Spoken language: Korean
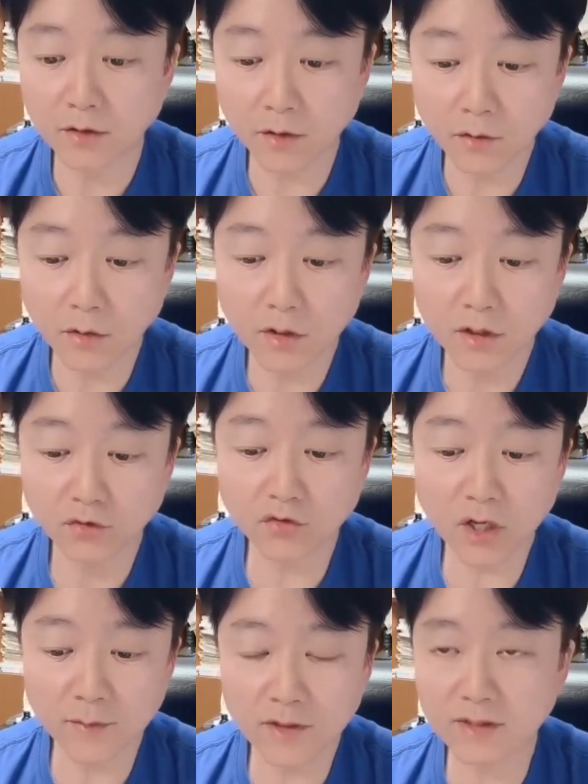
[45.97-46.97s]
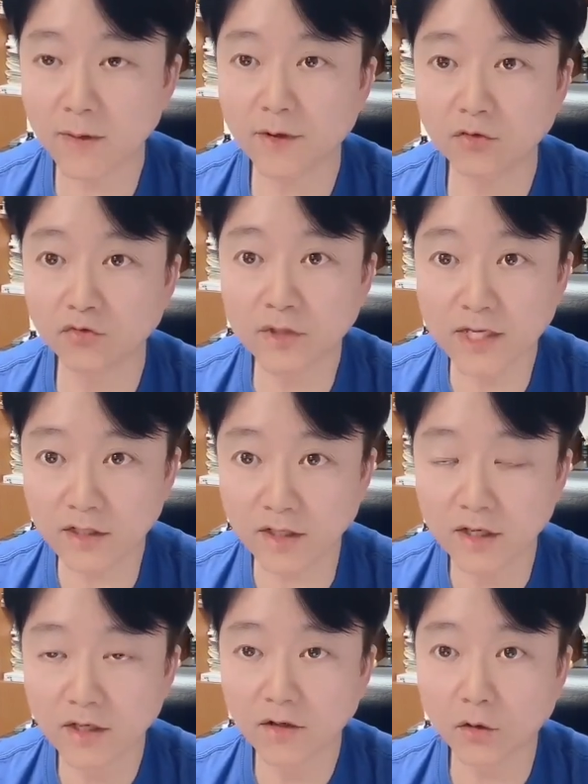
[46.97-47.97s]
그리고 툭 하면 새벽 2, 3시
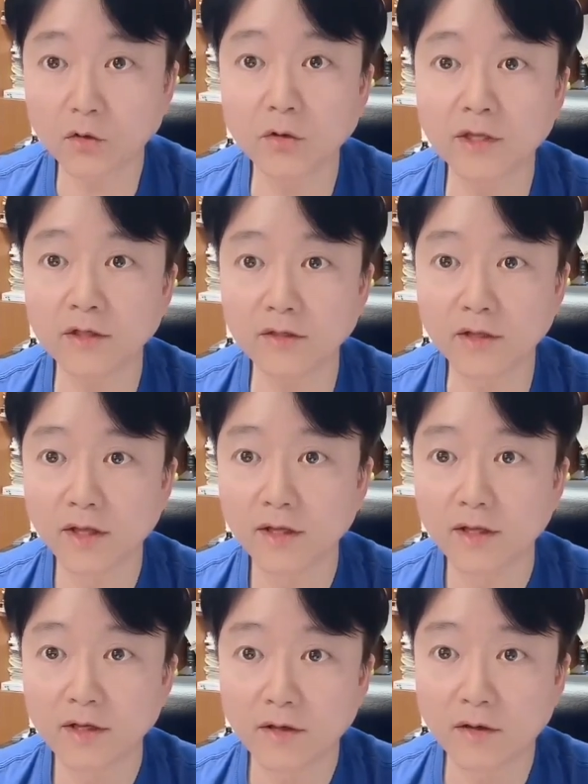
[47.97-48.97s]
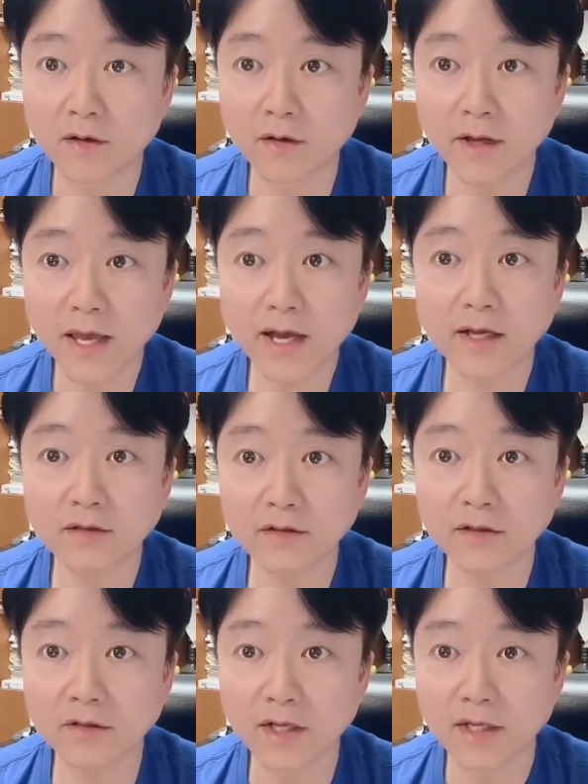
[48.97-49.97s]
어떨 때는 어, 해가
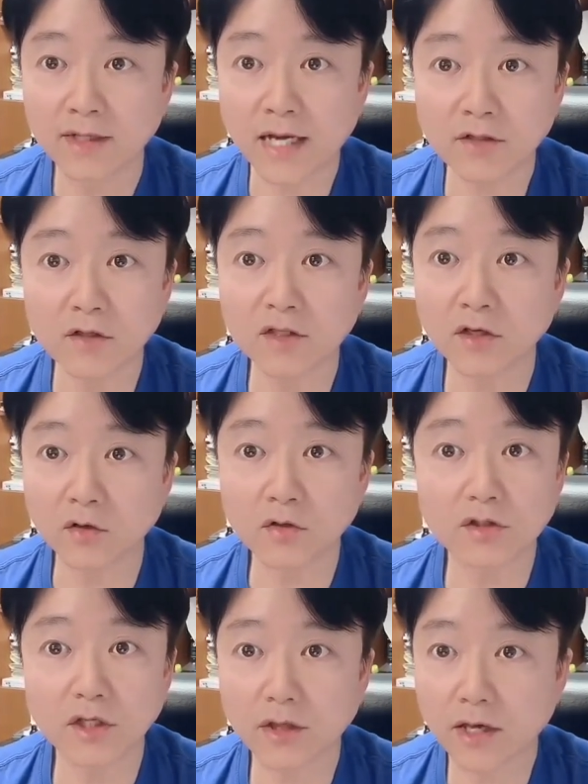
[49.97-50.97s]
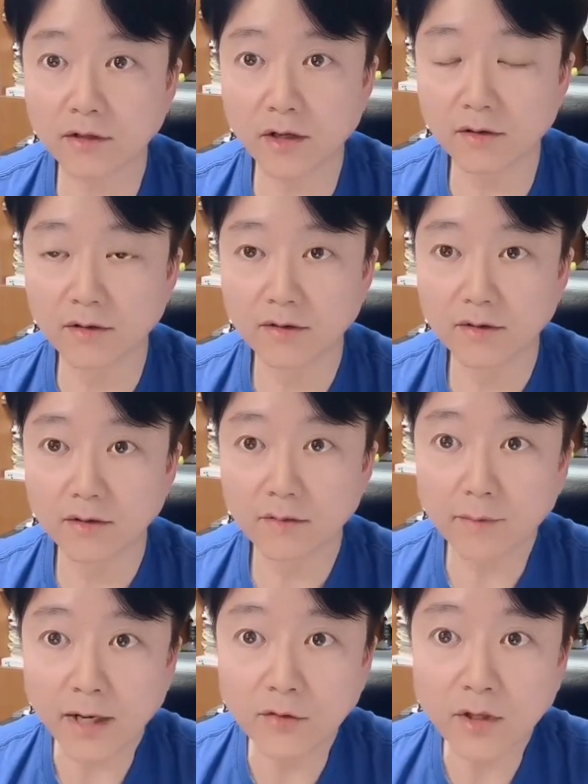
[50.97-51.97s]
뜨는 5시, 6시에 퇴근해요.
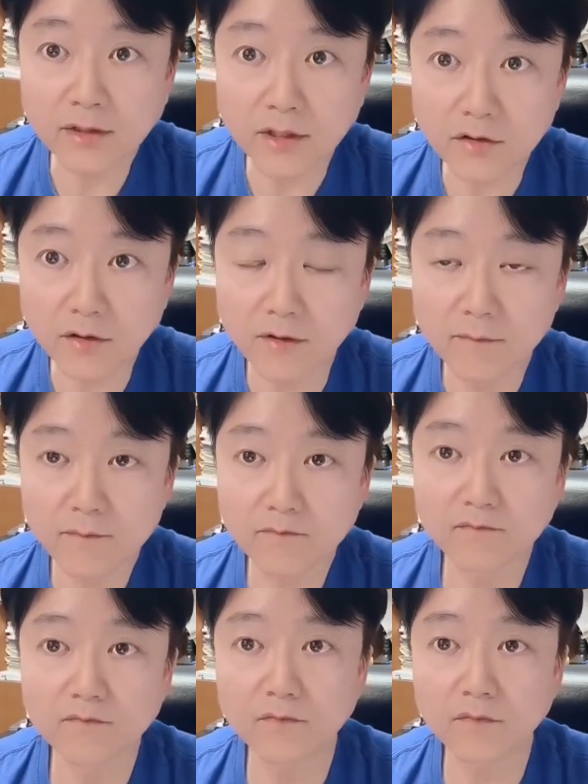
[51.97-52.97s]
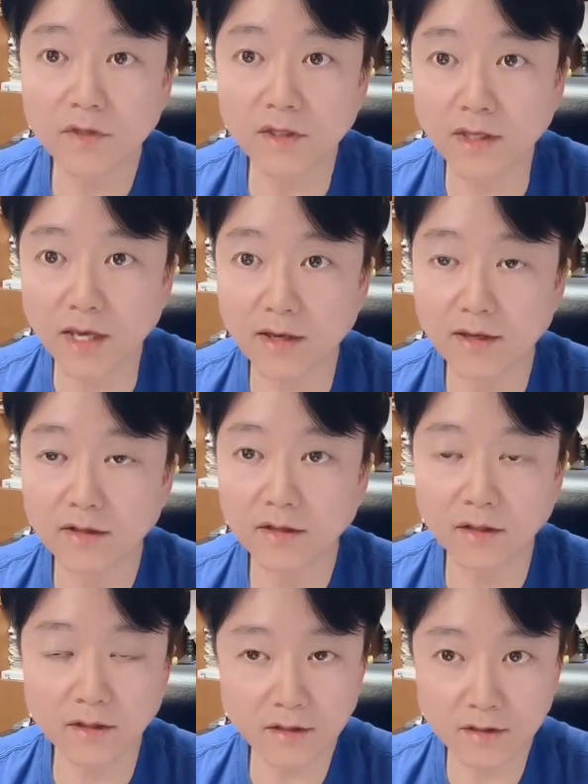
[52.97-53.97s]
말도 안 되죠? 이게
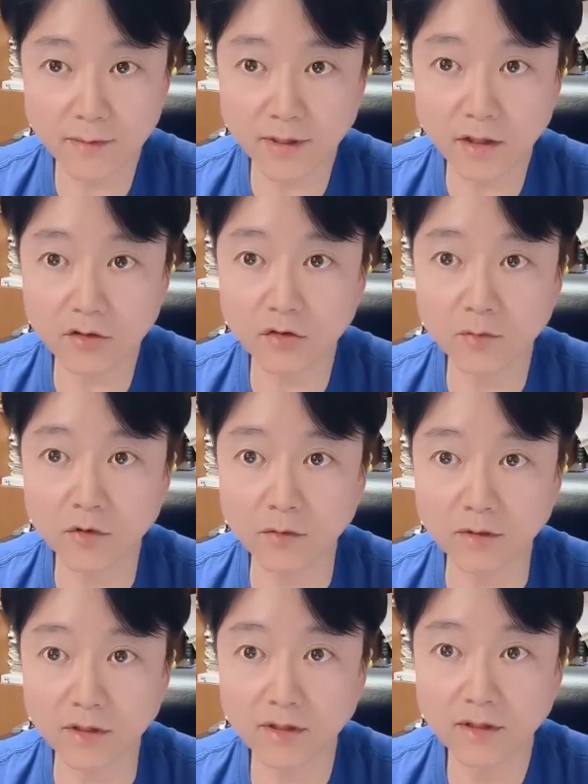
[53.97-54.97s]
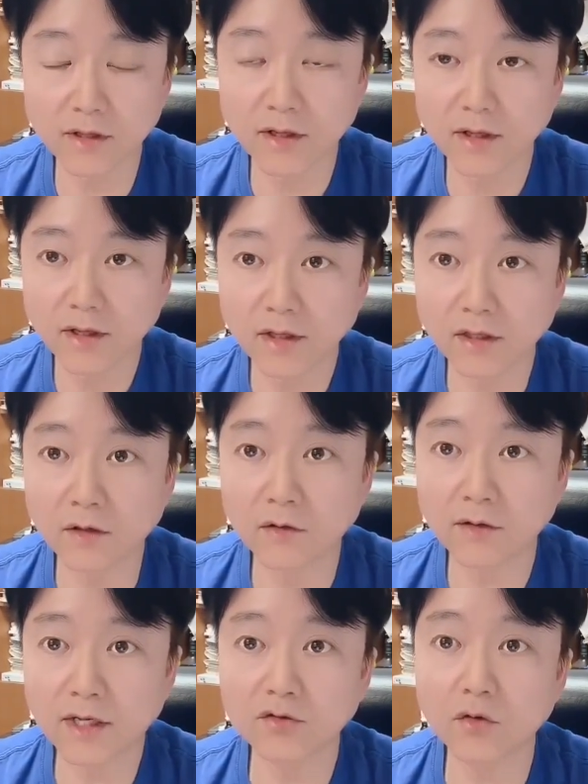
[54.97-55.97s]
인티제밖에 할 수 없는 겁니다. 이런
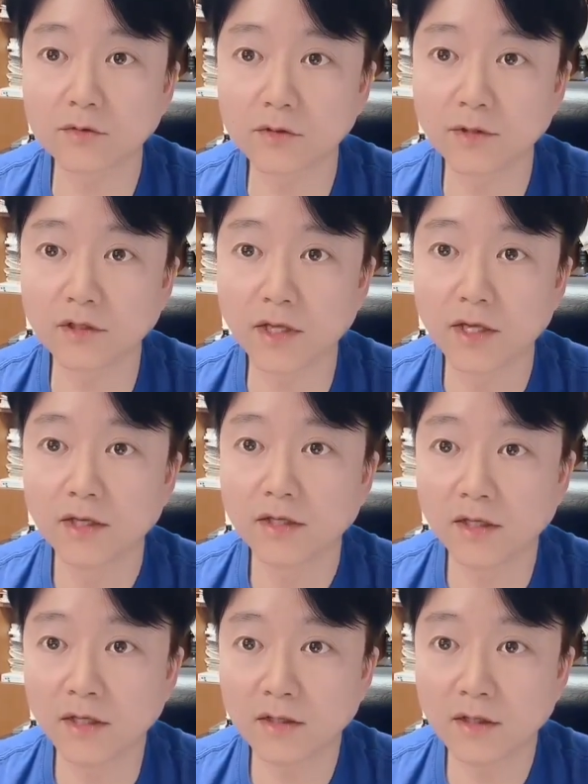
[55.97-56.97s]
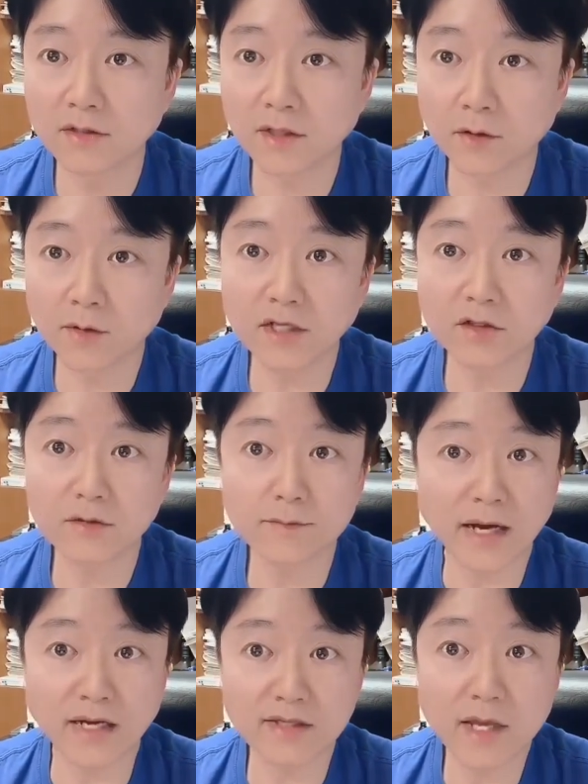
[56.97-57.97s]
걸 할 수 없으면 인티저라고 하지
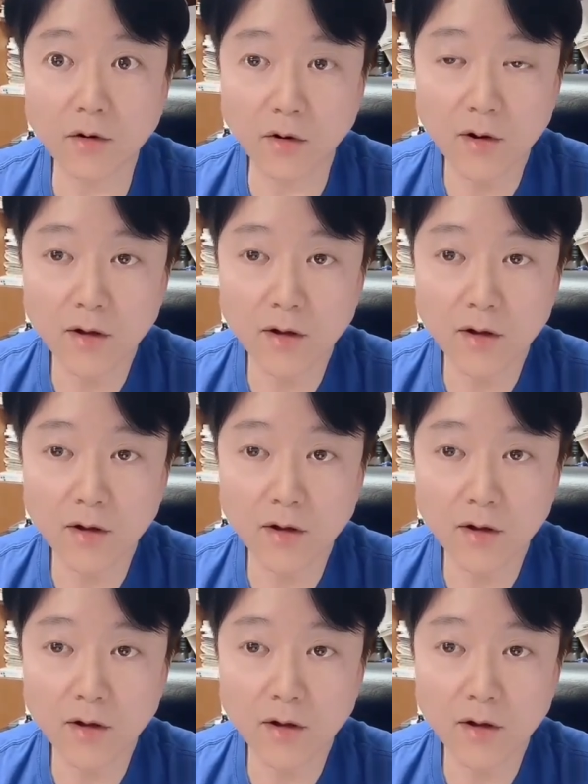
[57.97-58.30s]
마세요.